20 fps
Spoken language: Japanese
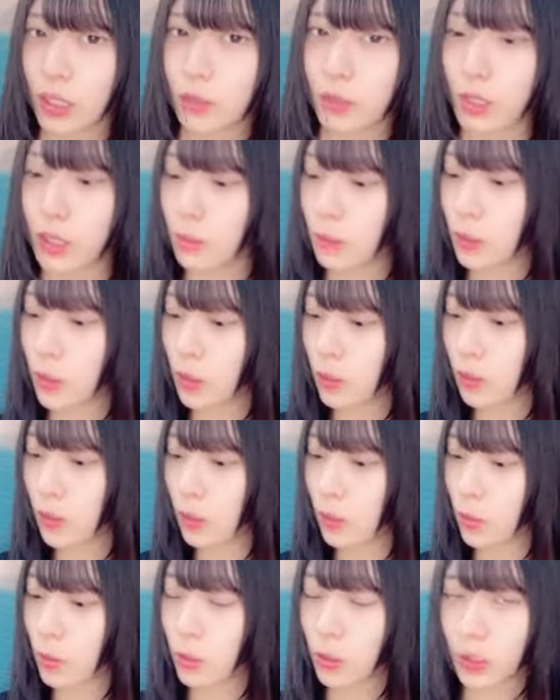あでも今日は
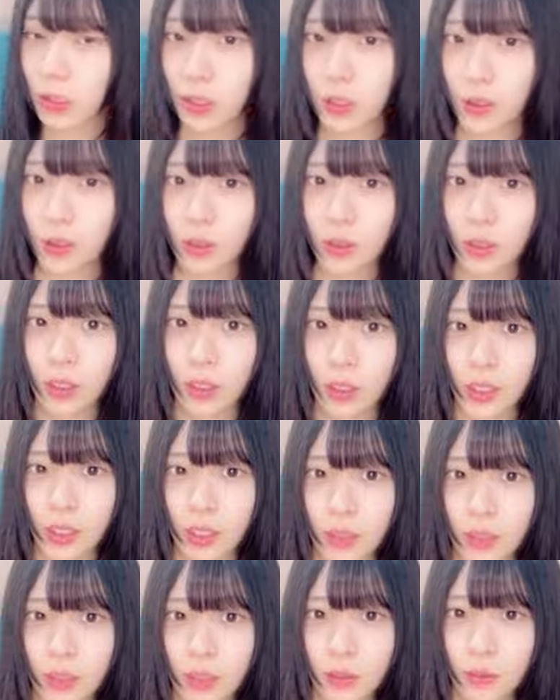お料理してる日に
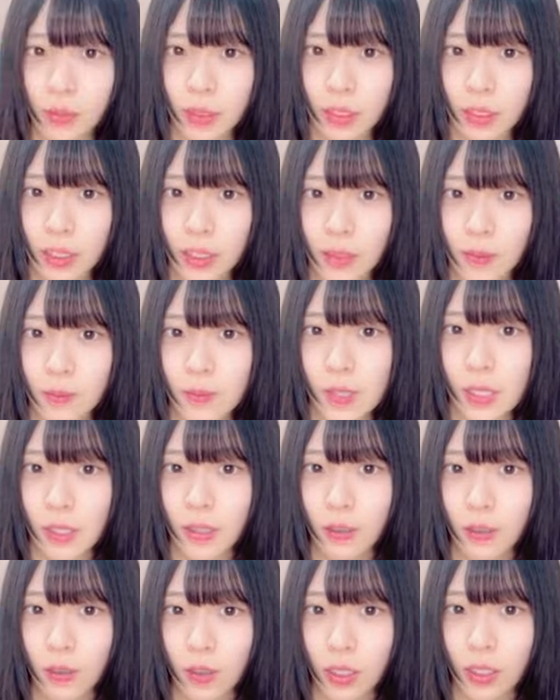するまた
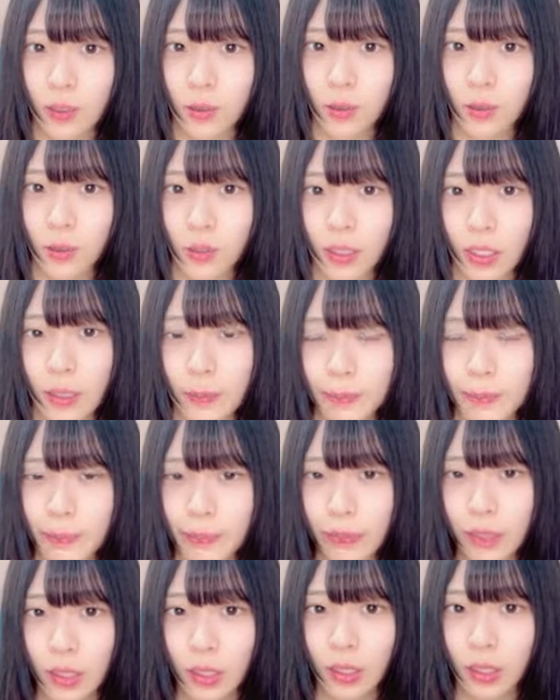メールとかで送るね
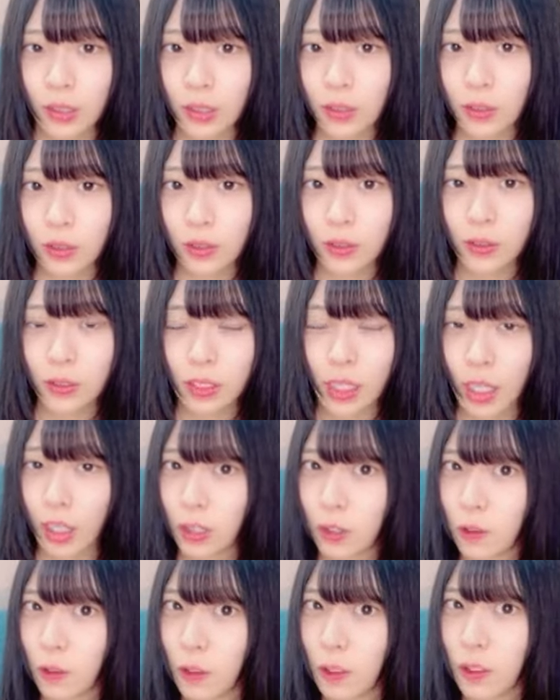遠野さん
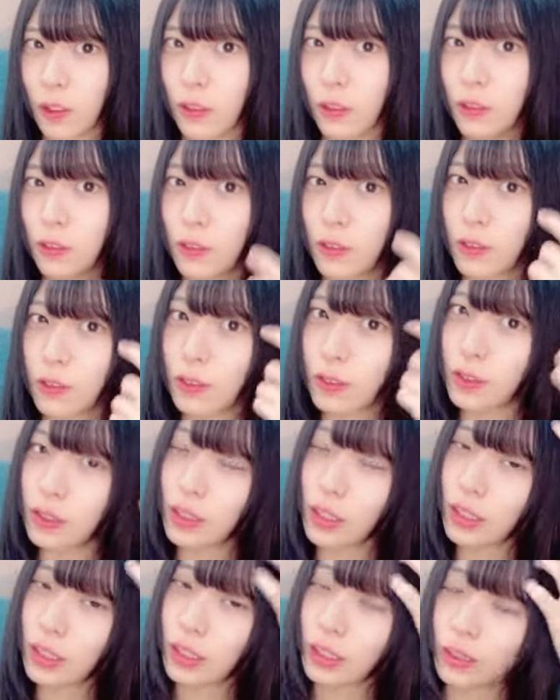ハートありがとう
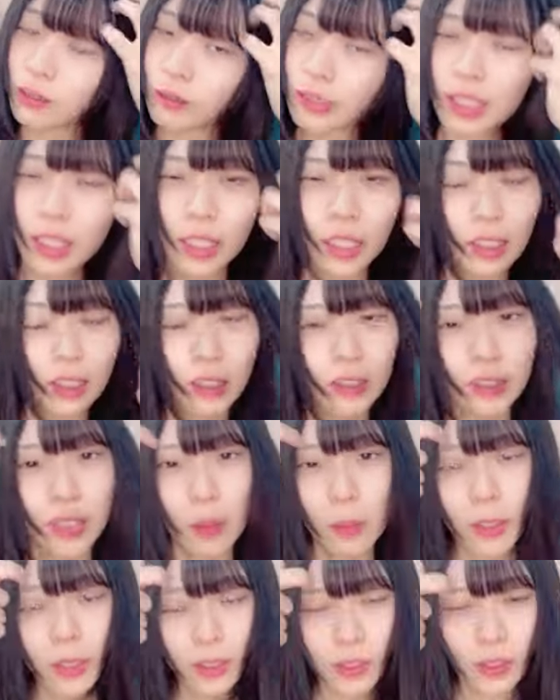最近は
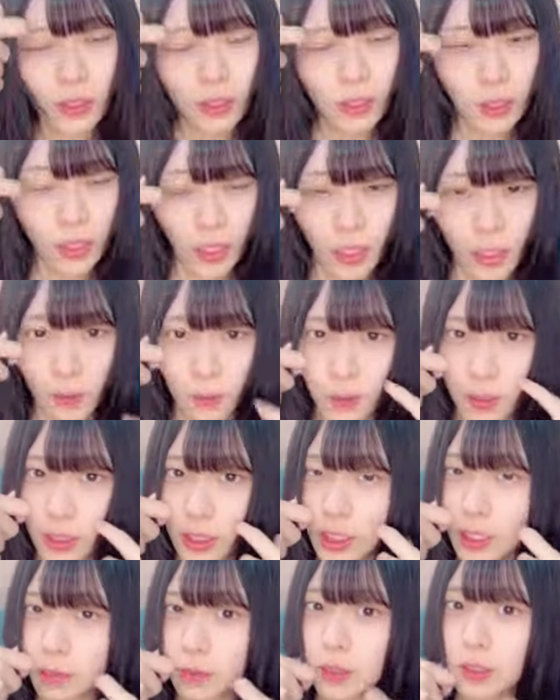鍋作ったキムチ
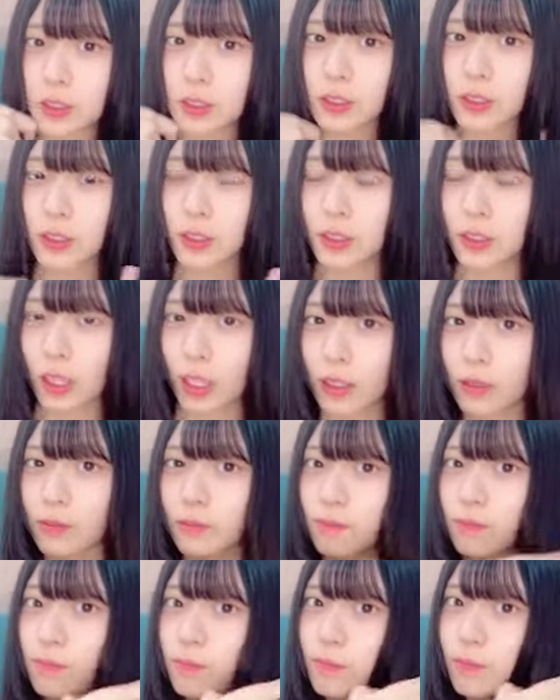鍋作った
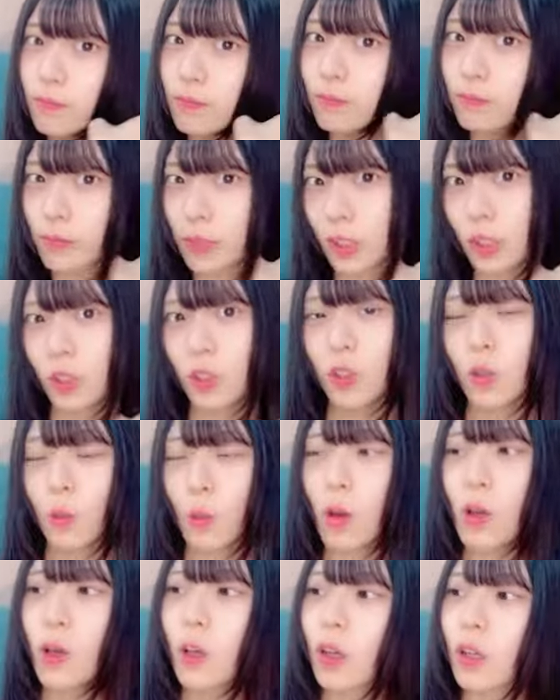昨日
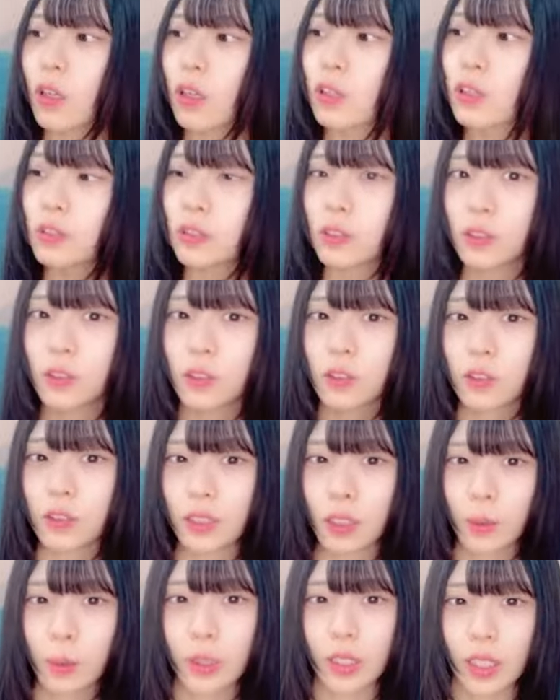もうどん
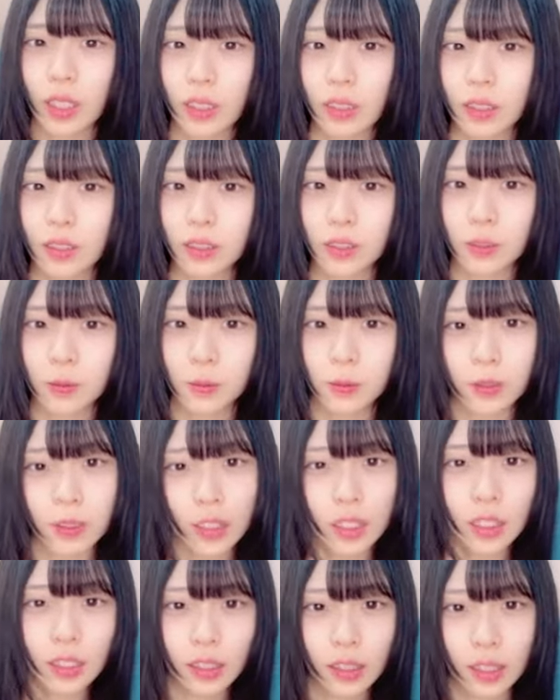食べた自分
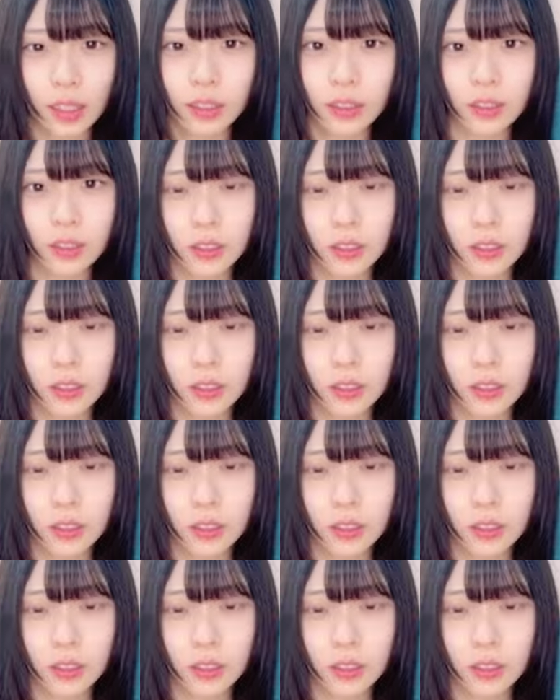でやったや